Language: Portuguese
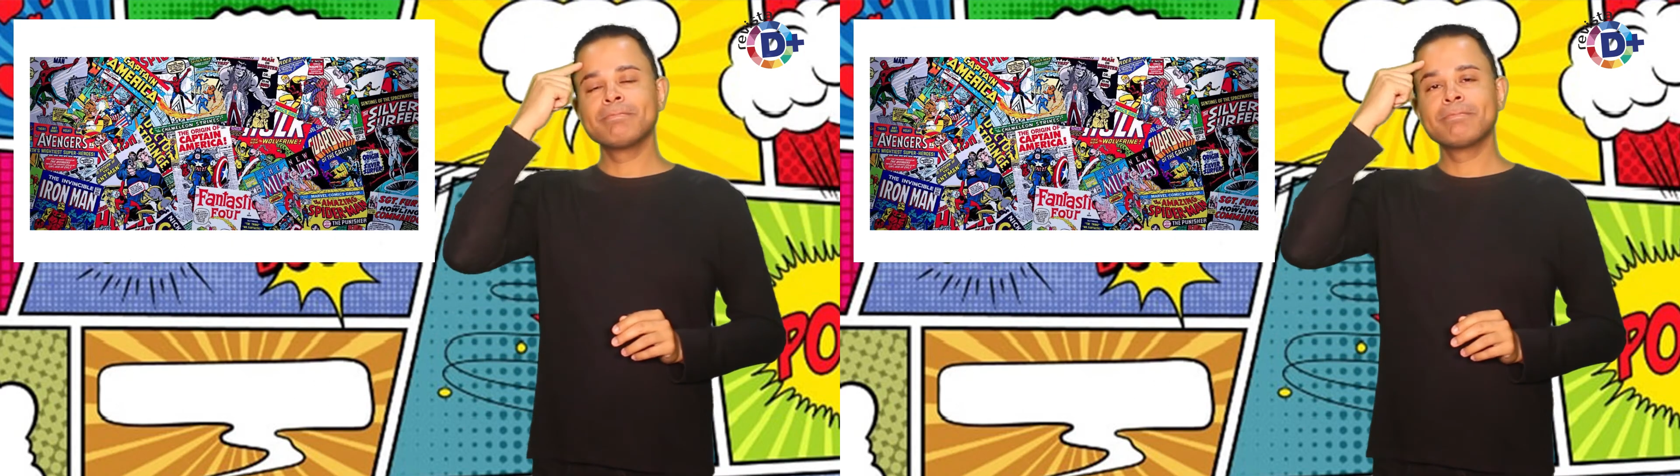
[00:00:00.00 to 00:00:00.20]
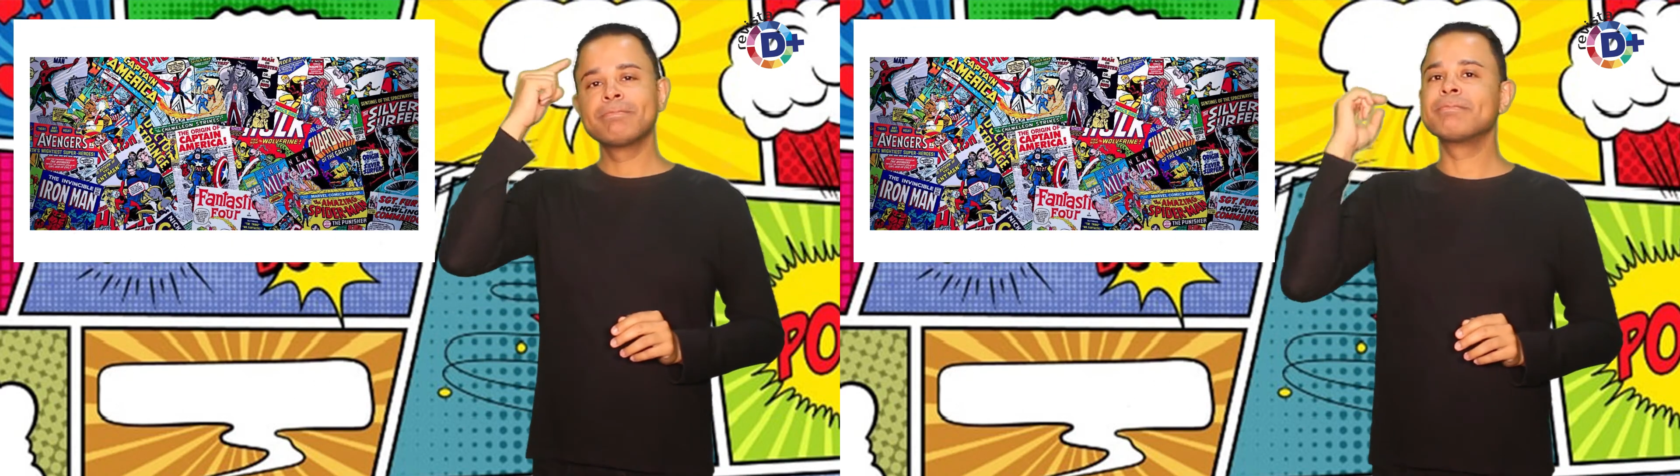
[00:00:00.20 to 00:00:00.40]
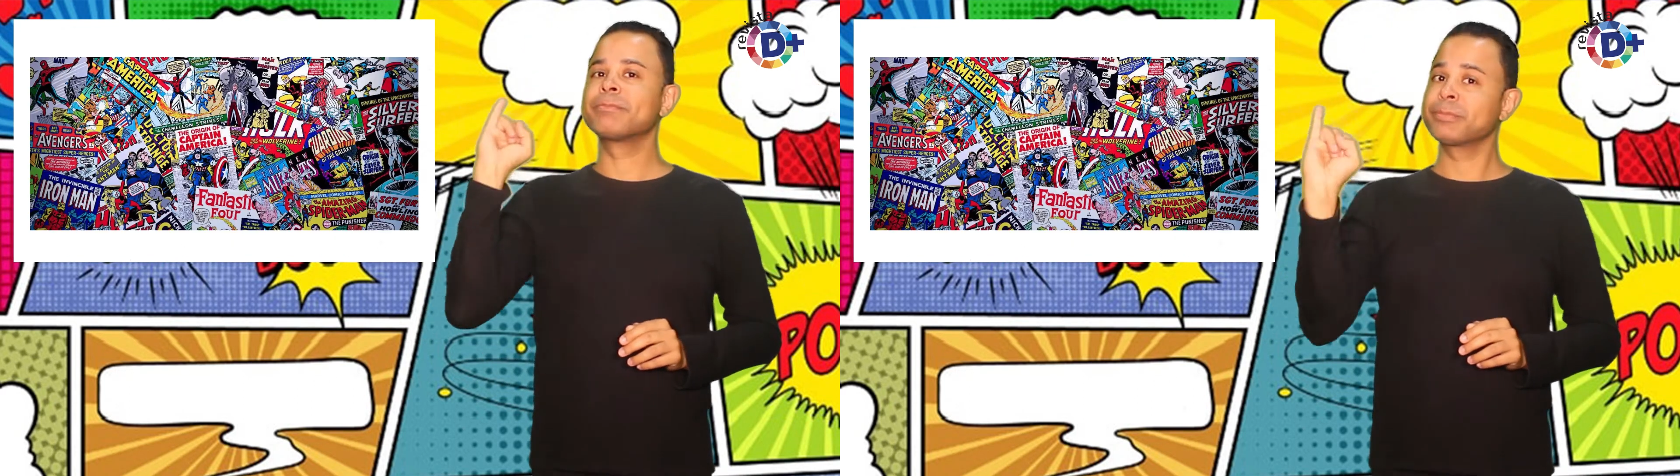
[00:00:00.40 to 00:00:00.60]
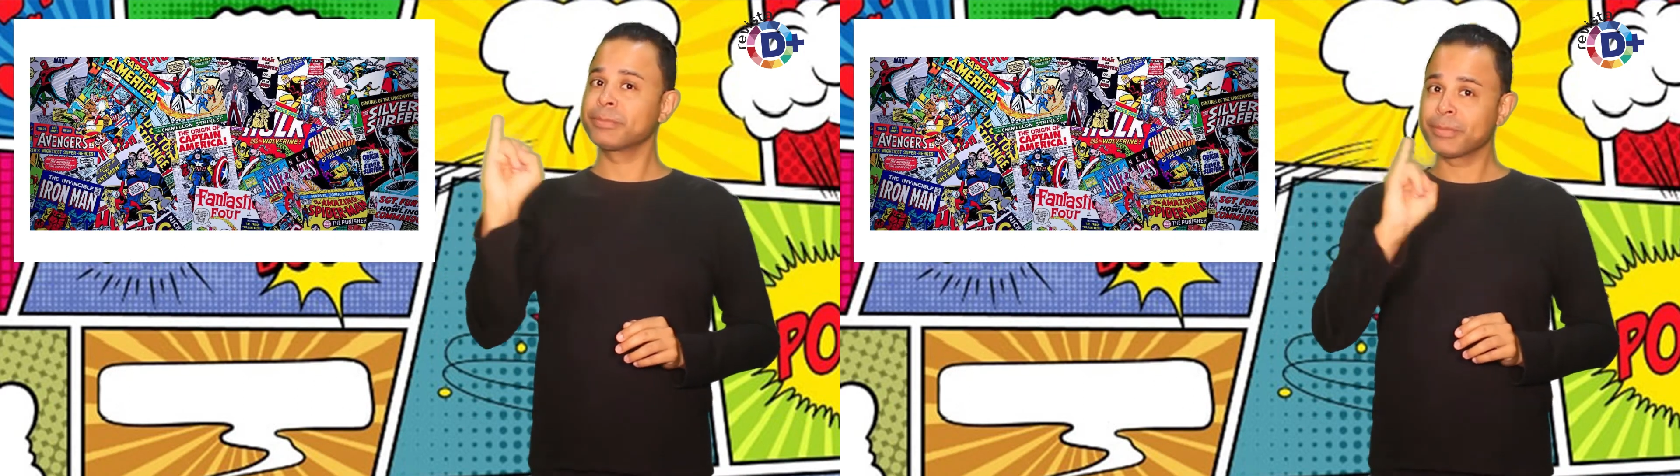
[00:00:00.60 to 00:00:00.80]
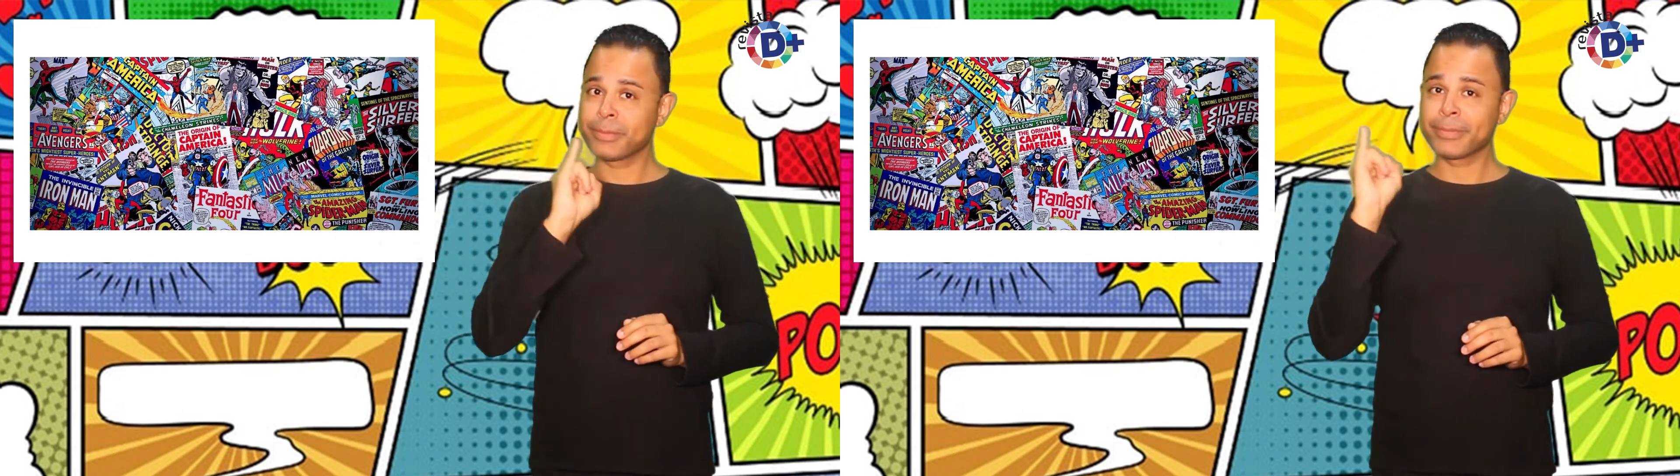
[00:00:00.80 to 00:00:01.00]

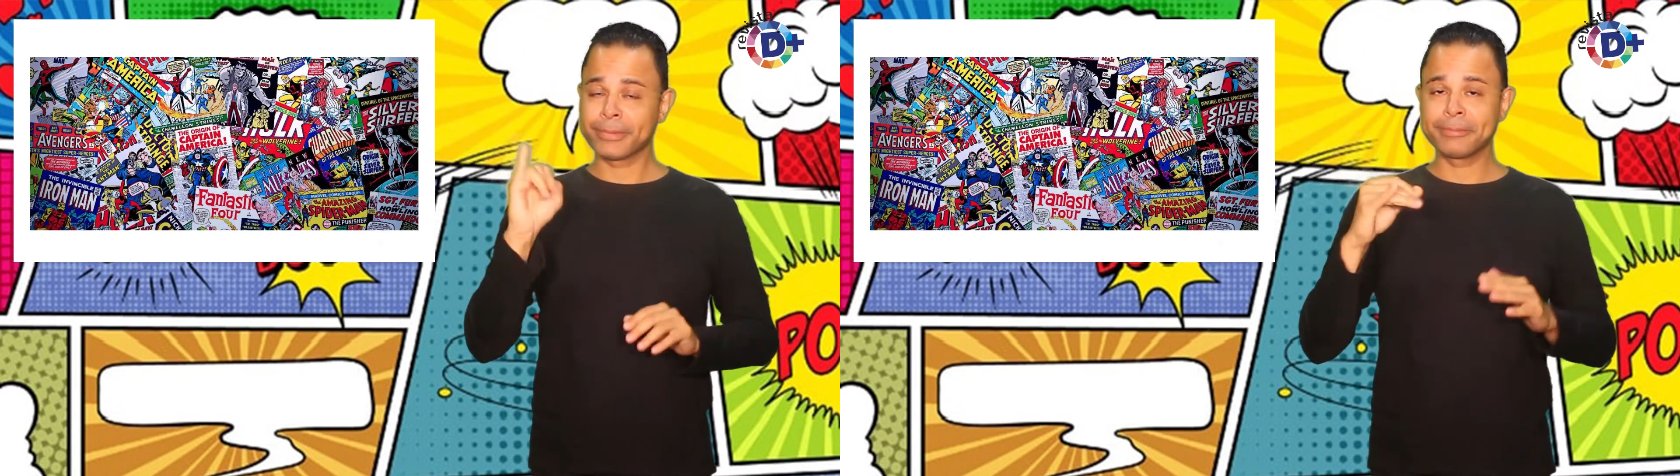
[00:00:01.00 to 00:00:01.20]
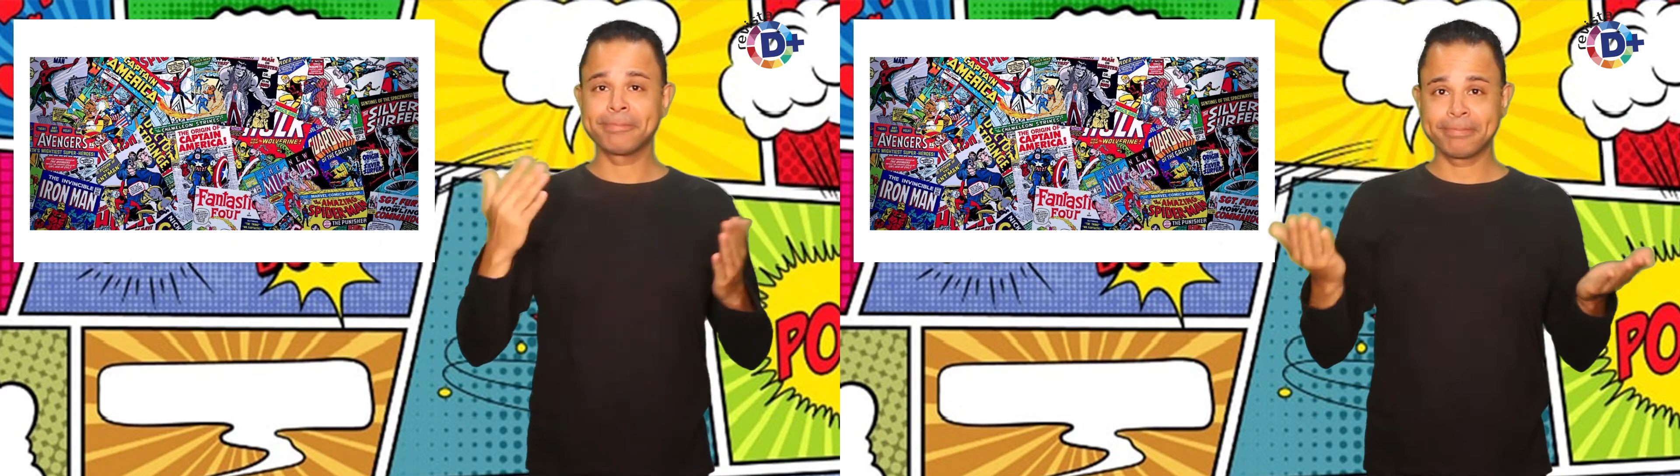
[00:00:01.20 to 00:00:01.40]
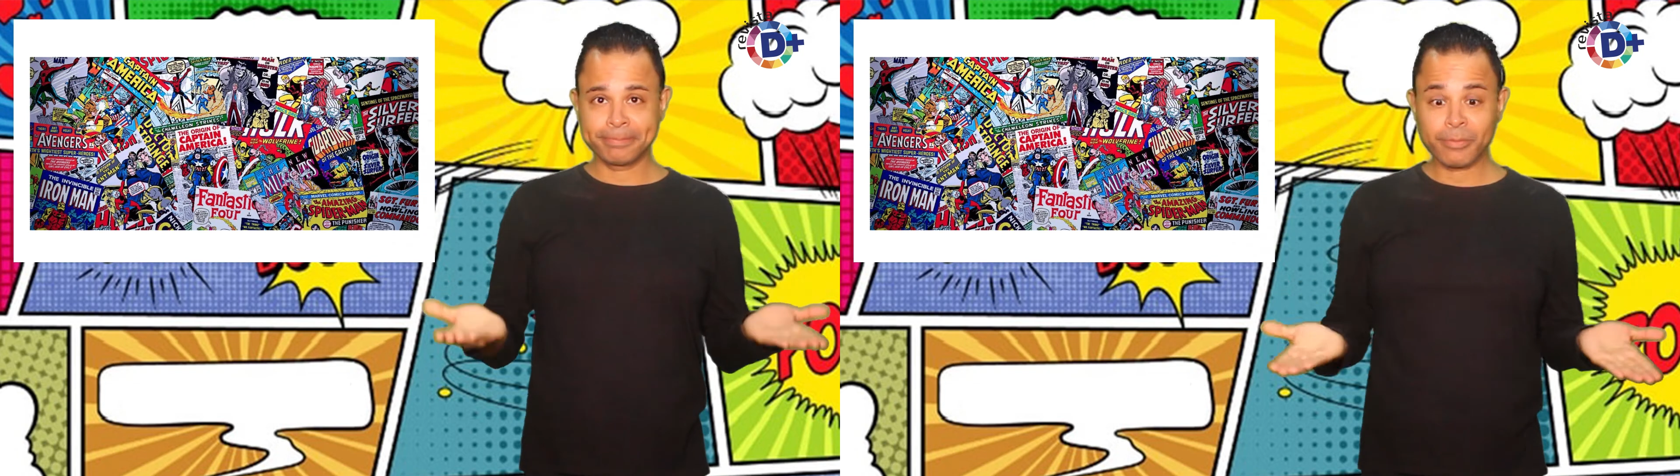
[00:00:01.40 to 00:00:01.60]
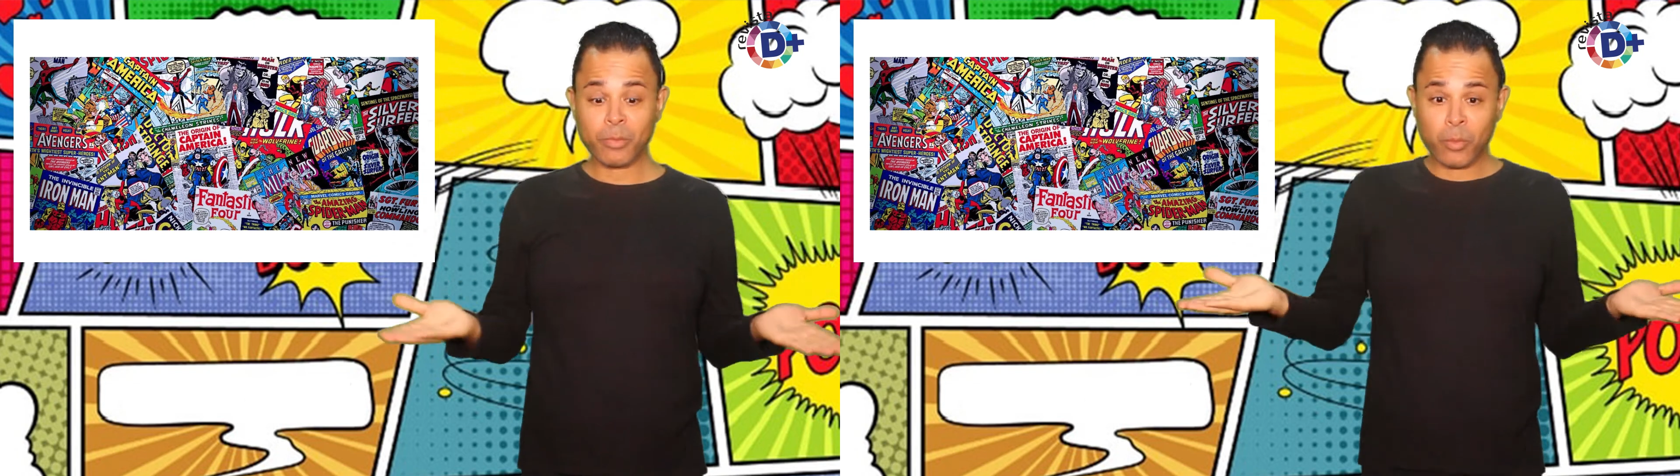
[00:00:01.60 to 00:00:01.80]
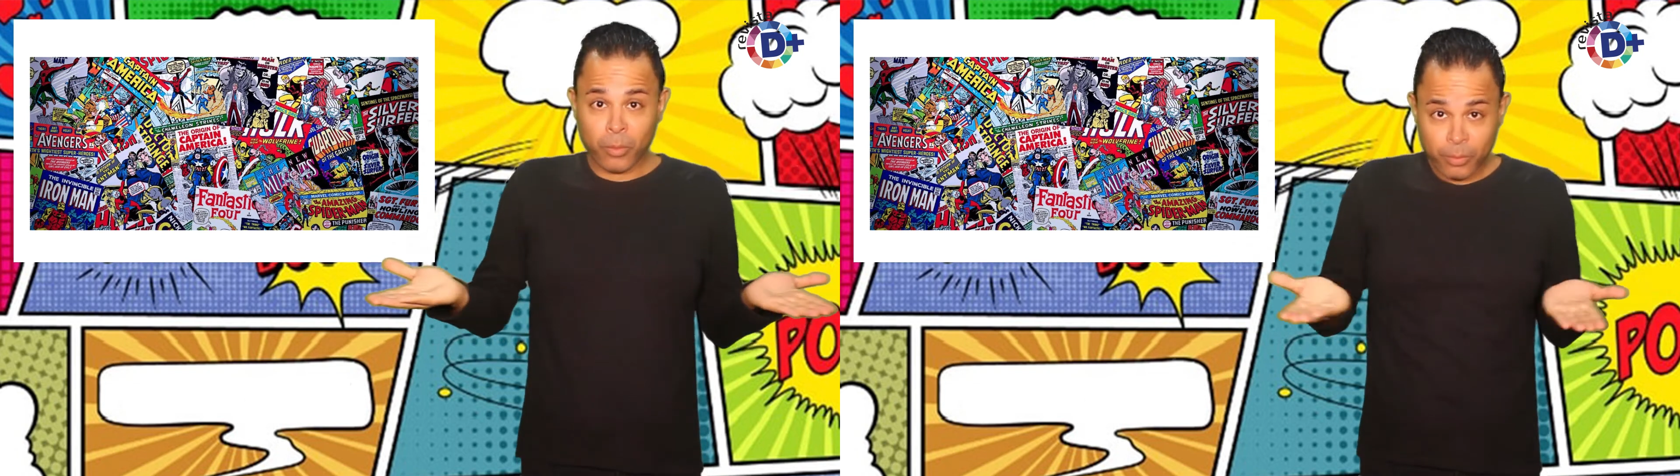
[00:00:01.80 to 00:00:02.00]
Portanto, hoje